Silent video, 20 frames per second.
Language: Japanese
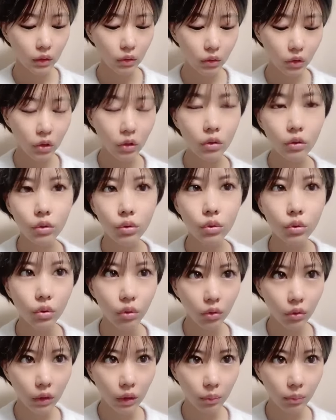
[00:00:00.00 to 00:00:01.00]
救護
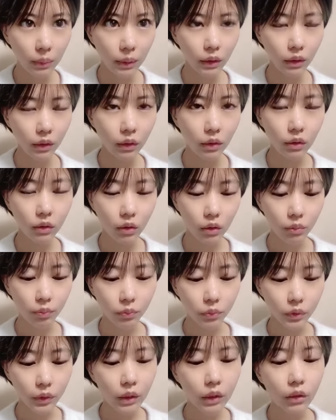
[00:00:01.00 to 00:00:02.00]
のためなんか
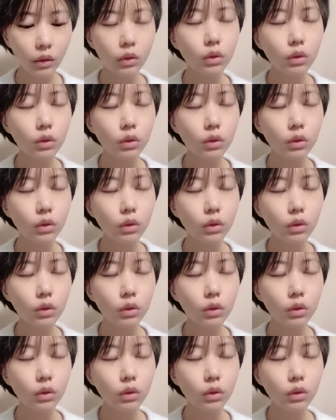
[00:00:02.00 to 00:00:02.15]
緊